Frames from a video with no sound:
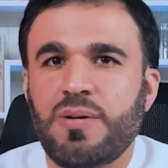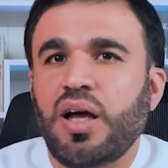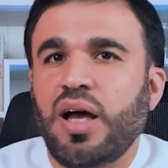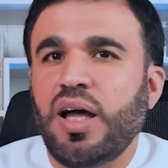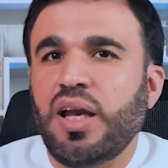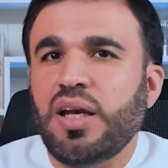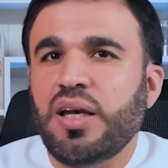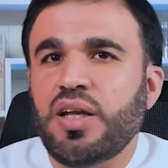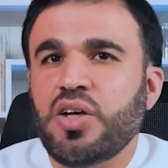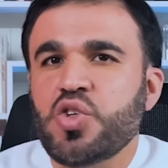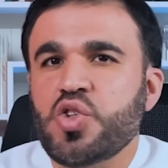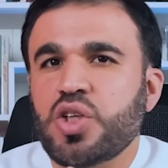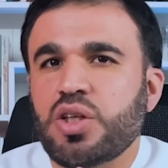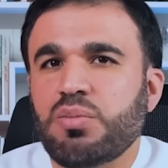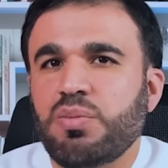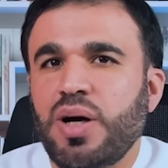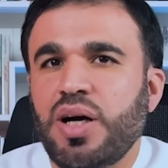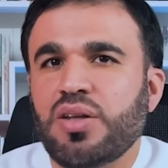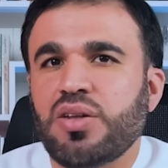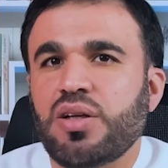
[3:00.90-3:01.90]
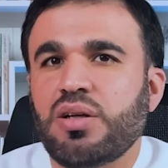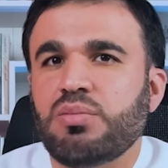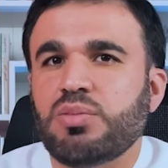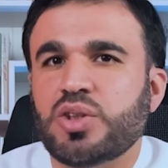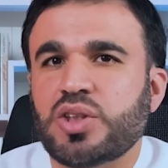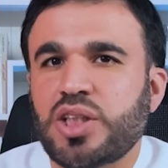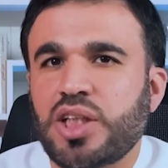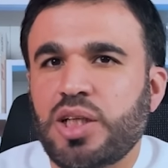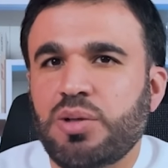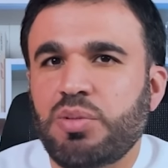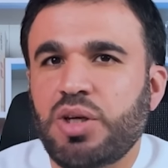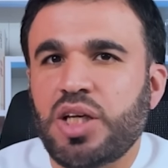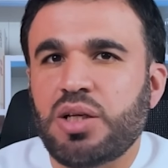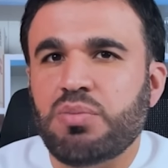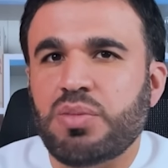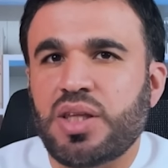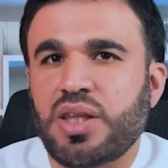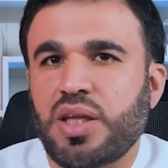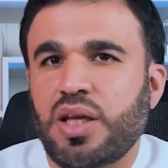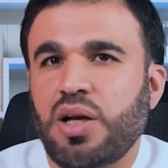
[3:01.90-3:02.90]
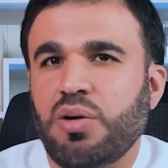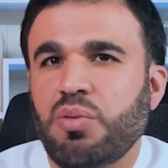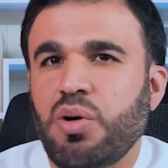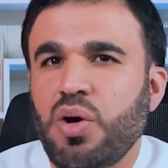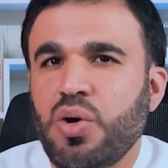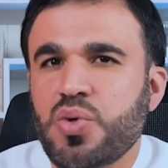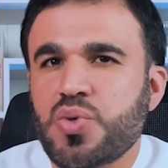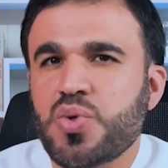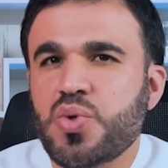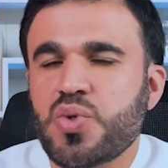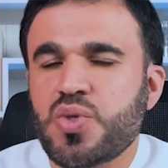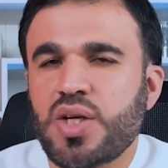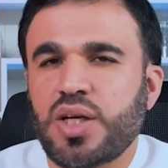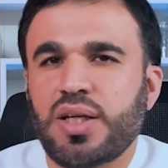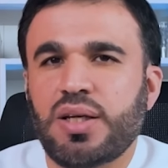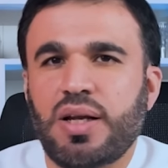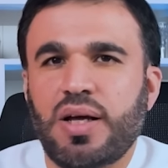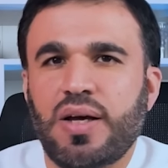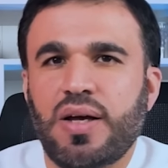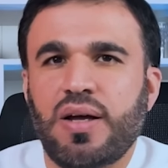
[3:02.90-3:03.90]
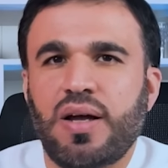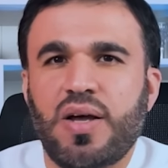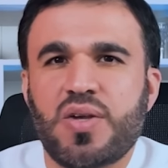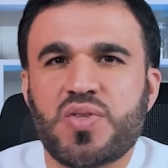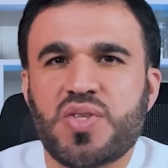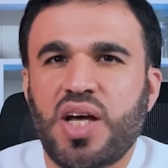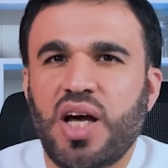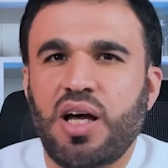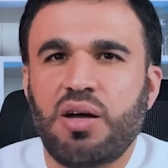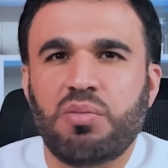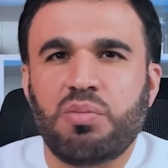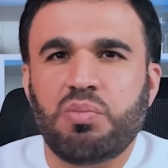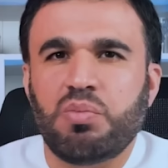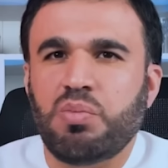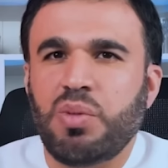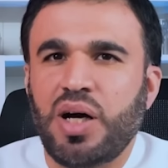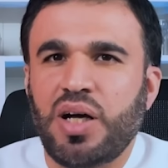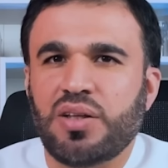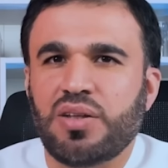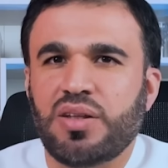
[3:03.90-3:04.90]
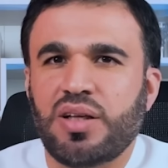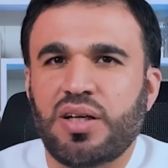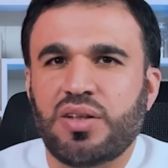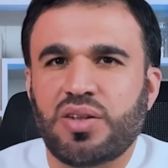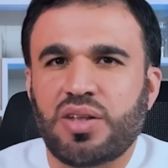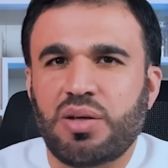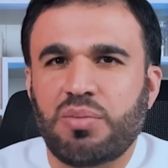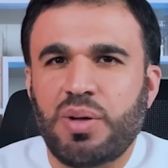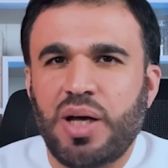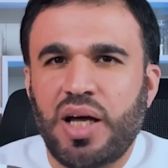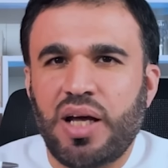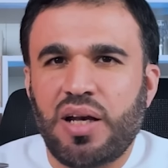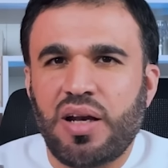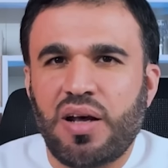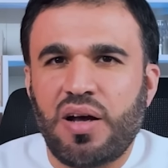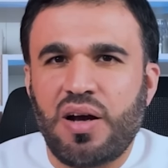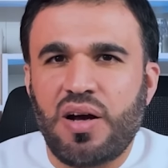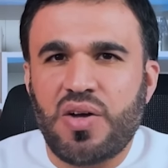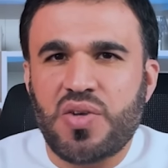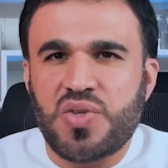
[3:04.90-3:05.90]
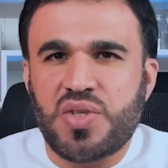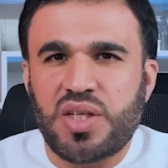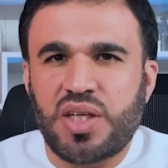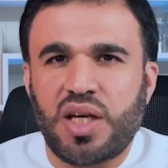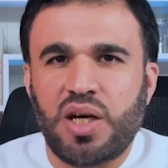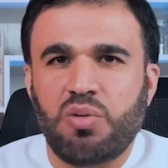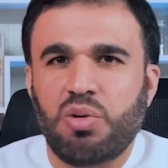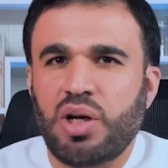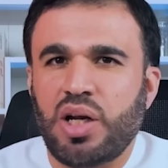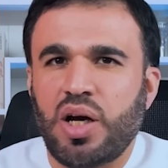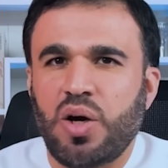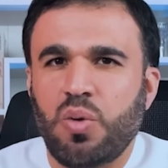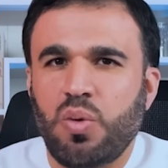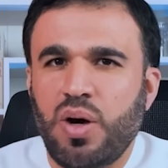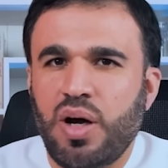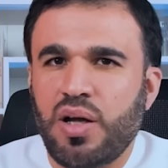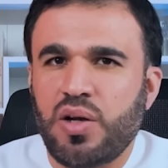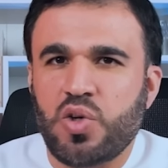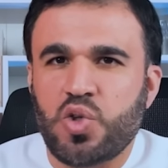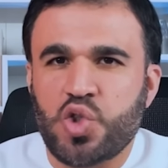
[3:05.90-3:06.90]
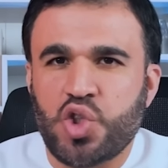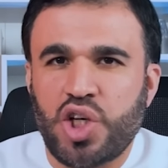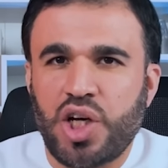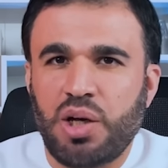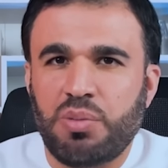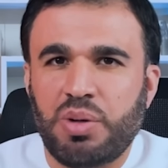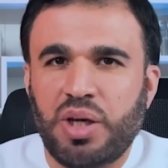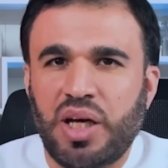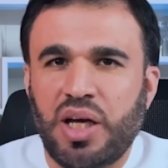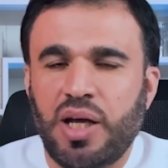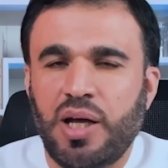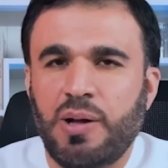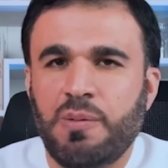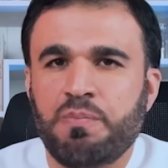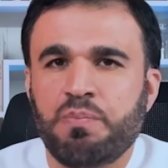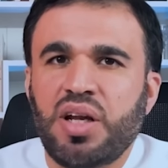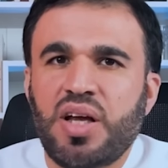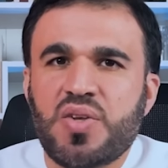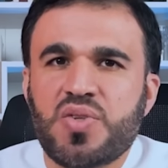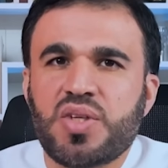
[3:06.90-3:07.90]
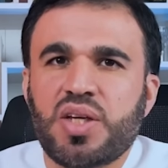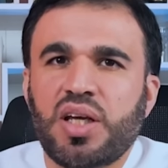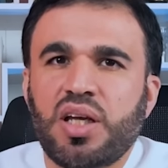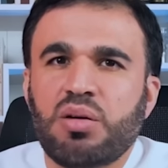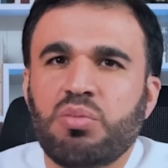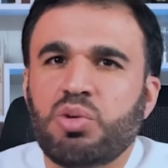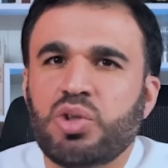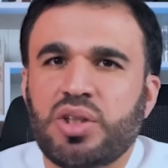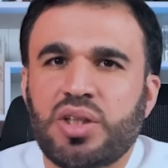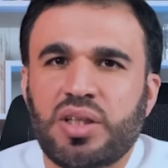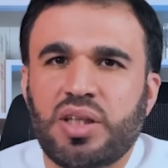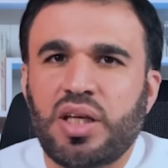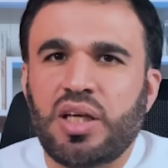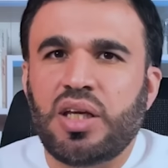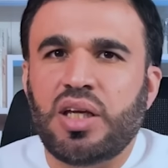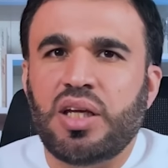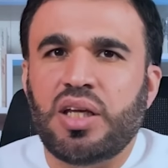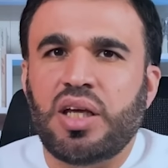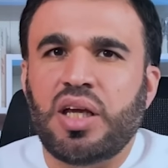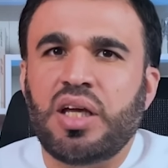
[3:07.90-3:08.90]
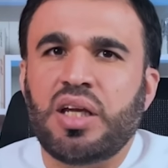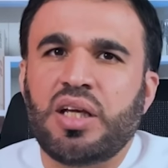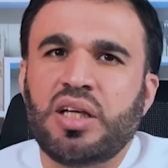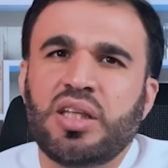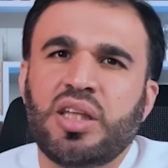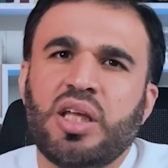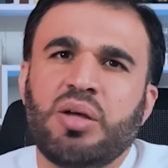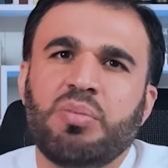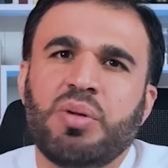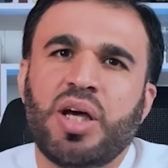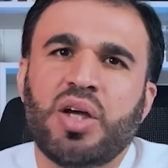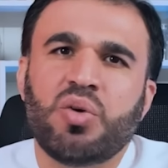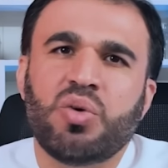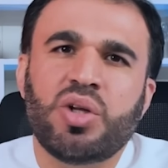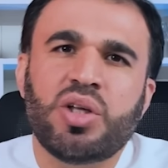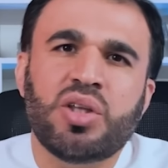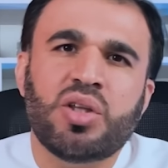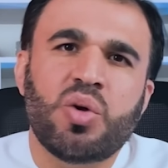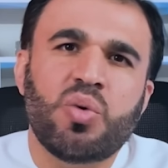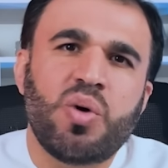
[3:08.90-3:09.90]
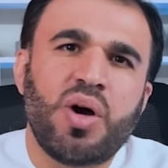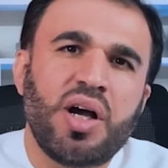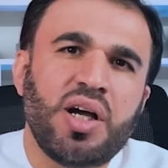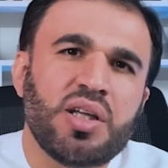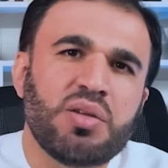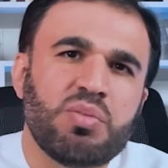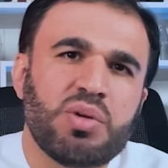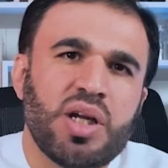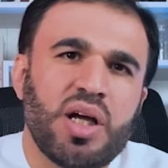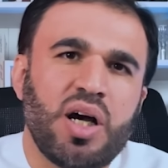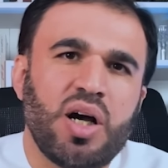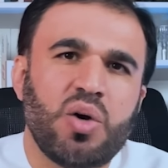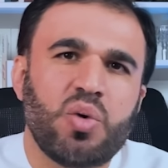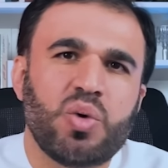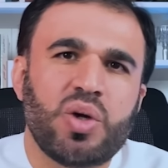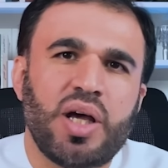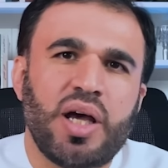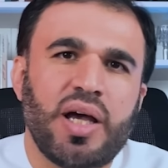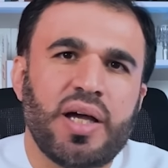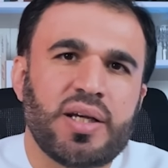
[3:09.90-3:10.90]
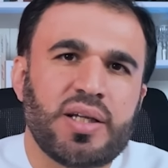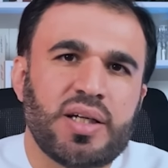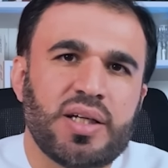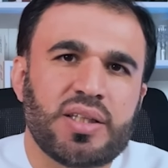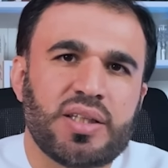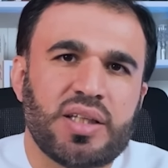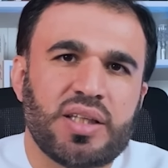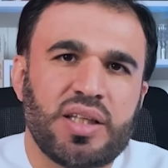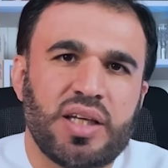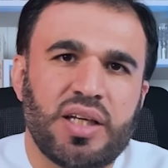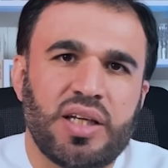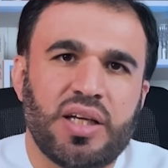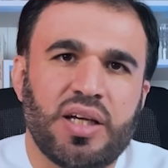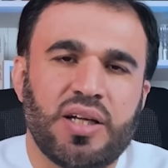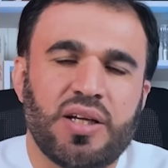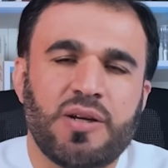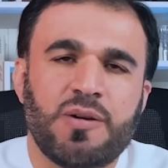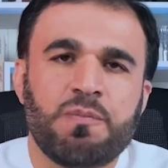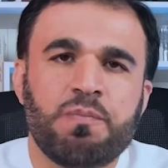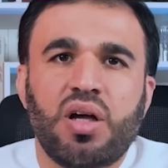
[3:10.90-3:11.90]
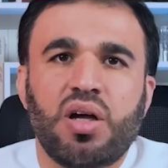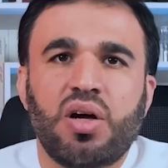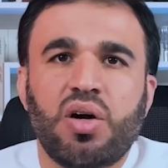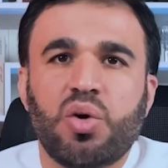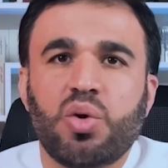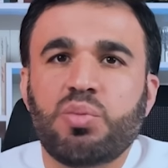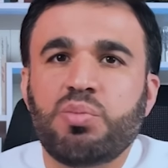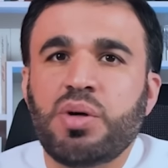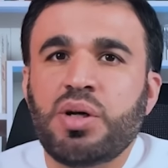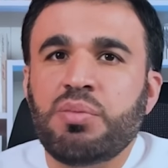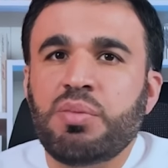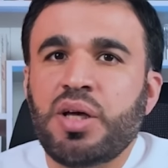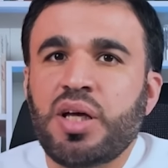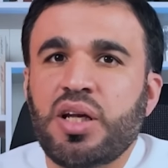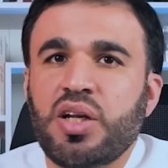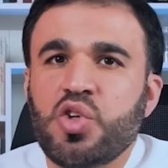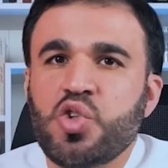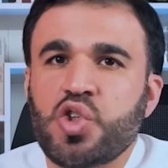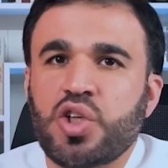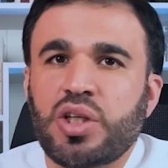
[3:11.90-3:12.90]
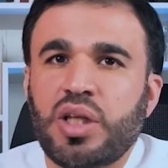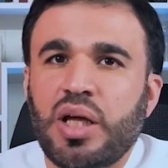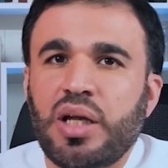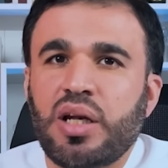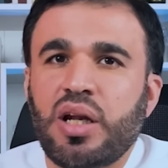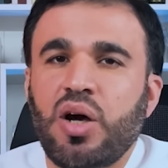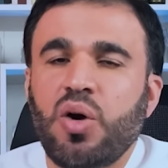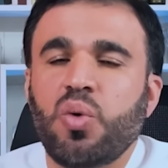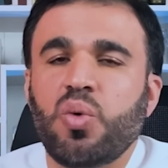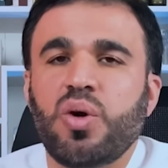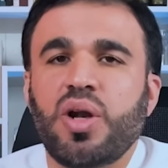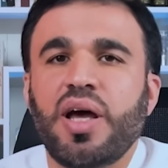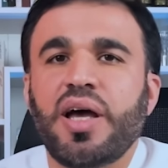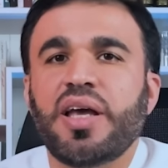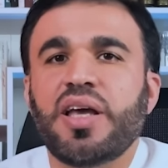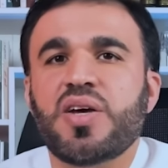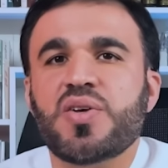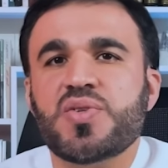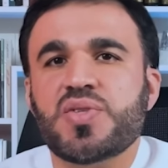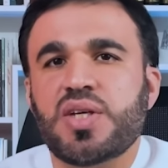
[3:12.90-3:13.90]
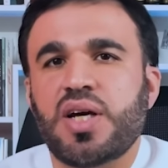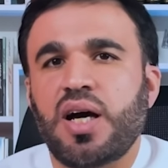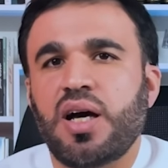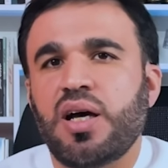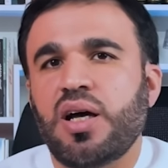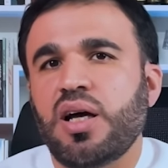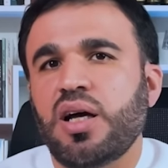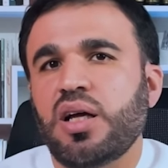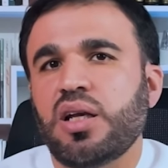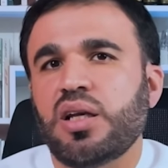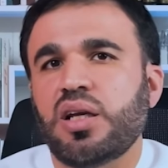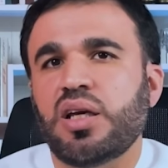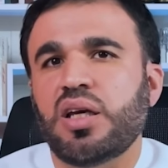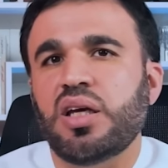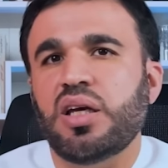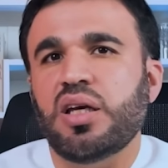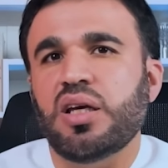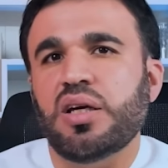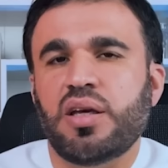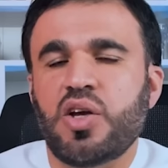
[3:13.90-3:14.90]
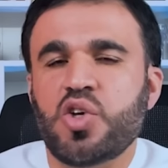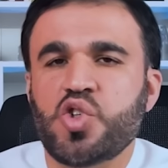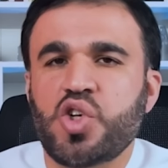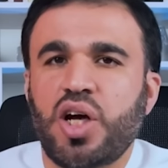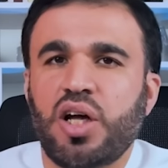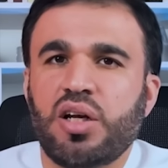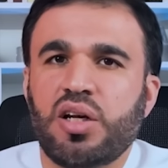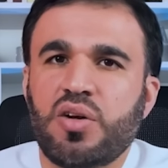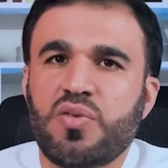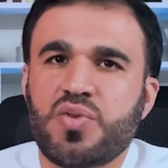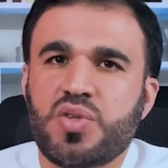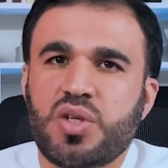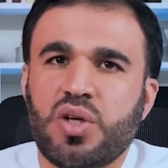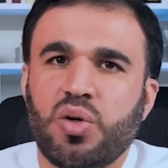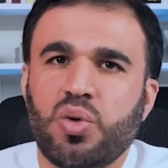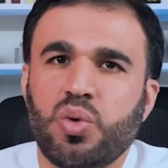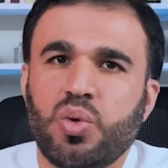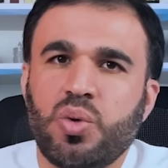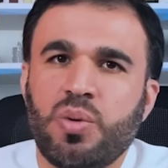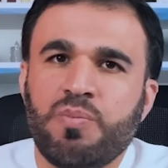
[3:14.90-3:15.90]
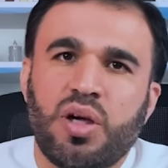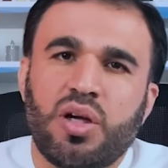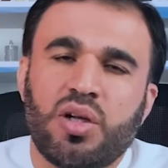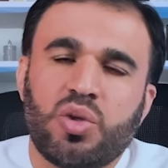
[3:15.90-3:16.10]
هل نجد بعض المسلمين مثلا وخصوصا أصحاب بعض الطباع القاسية والأهواء الجامحة ناس غير متدينين عندما يريد الواحد من هؤلاء أن يتدين ربما نجد أنه لا يسعى ليجعل نفسه